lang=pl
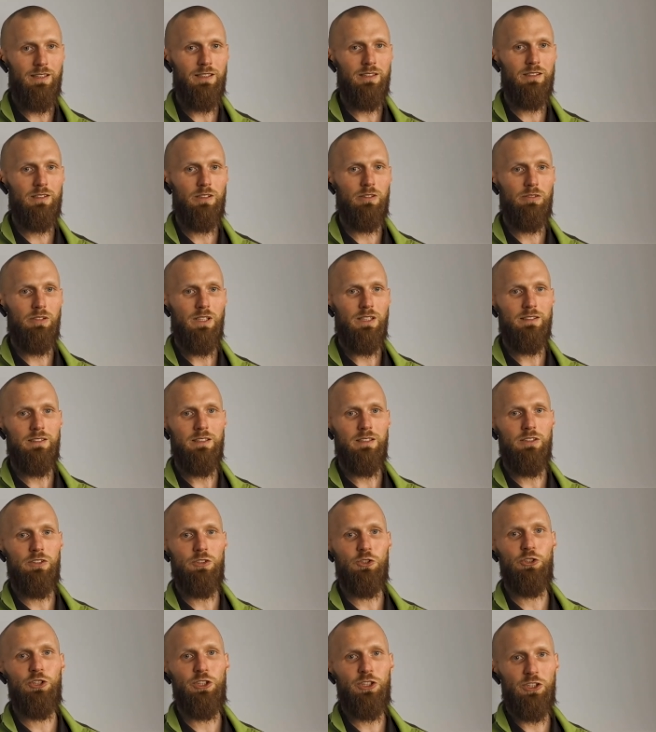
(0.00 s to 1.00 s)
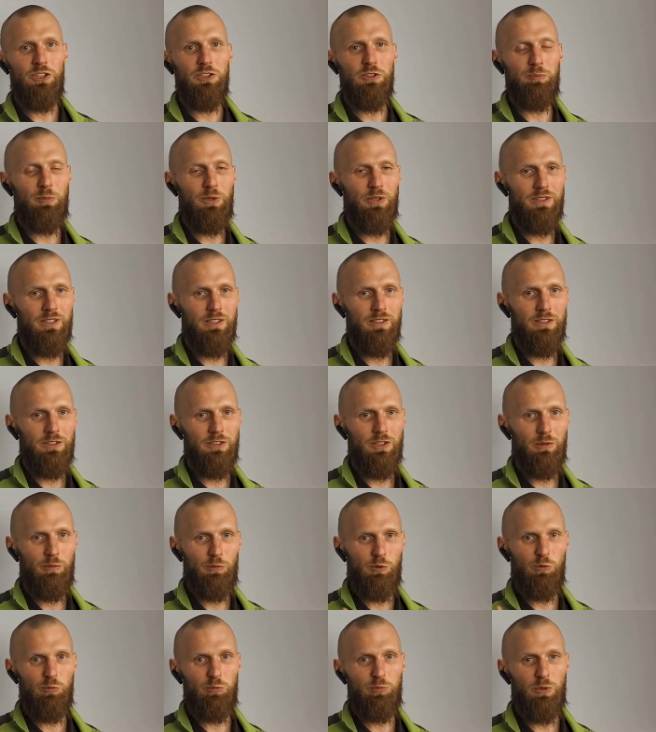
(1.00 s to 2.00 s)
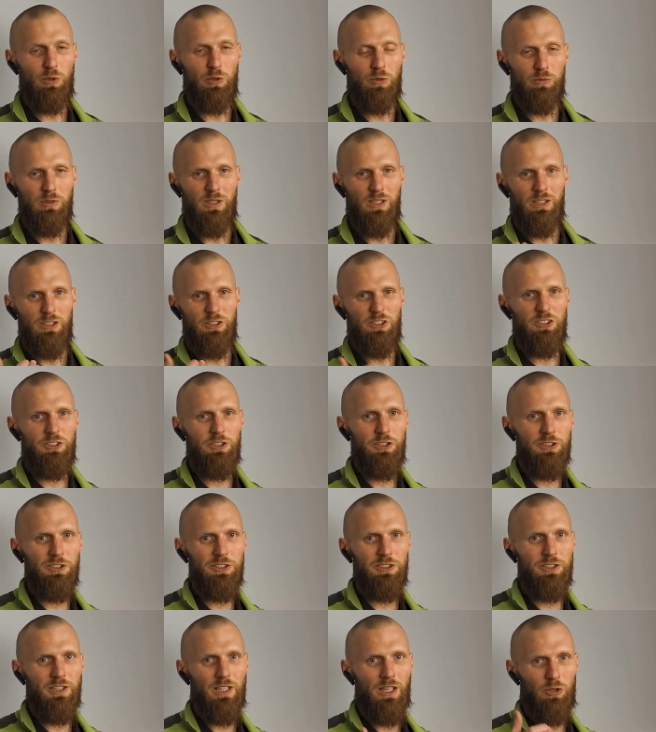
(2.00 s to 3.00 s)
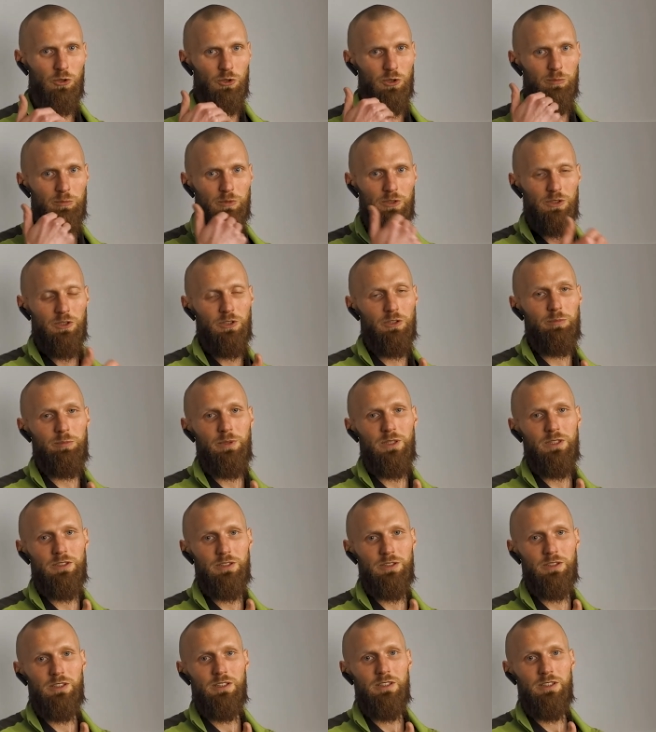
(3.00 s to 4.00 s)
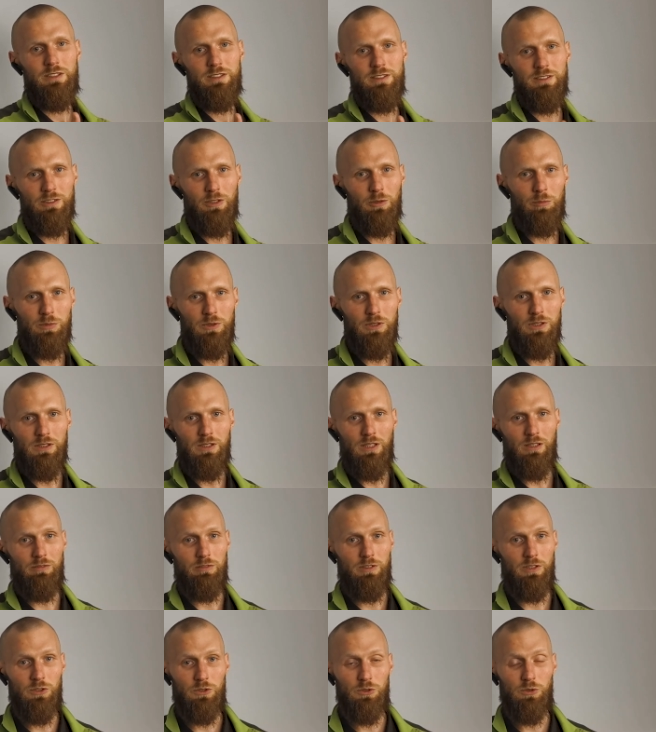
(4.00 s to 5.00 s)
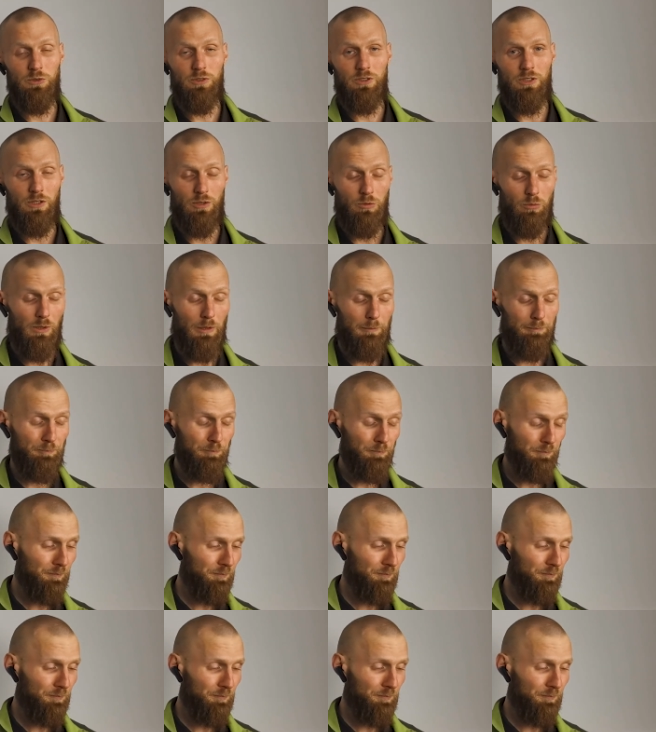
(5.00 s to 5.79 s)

nie jest to więcej niż 10%, jeżeli byśmy porównali 30 a 85 stopni na wyjściu z kotła.